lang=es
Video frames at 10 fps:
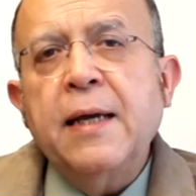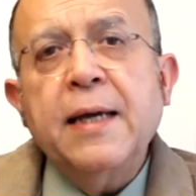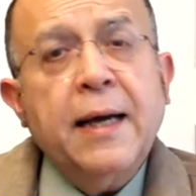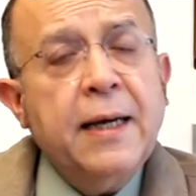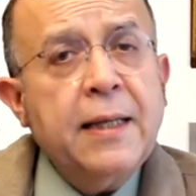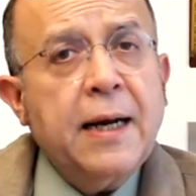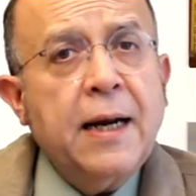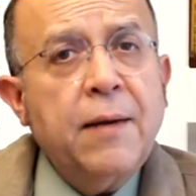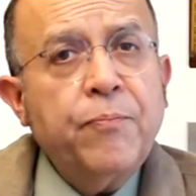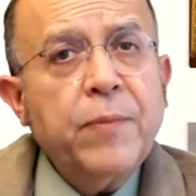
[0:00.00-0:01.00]
y en
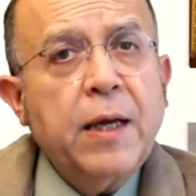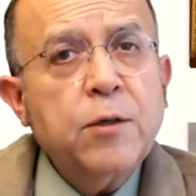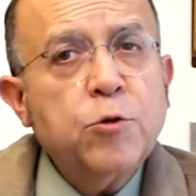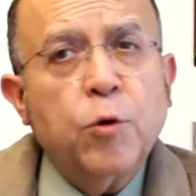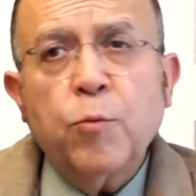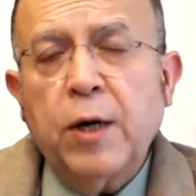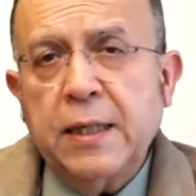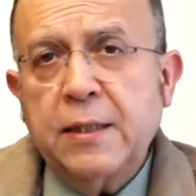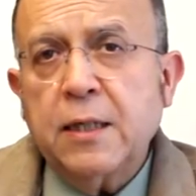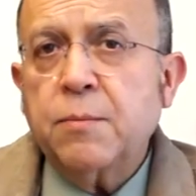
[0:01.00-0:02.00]
general son
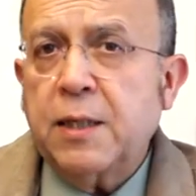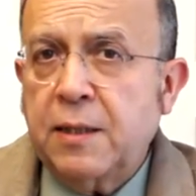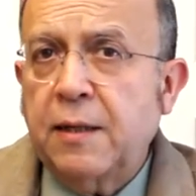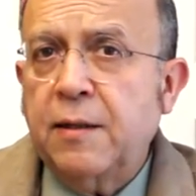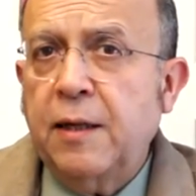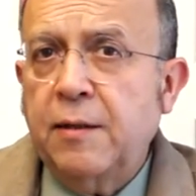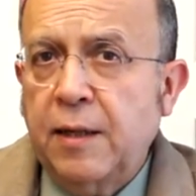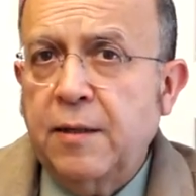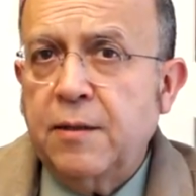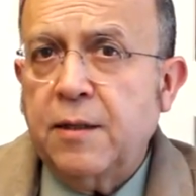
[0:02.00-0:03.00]
molestias bastante
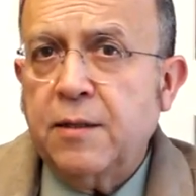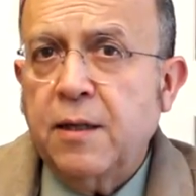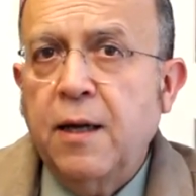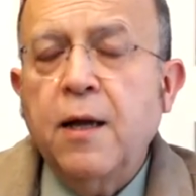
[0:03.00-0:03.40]
intensas.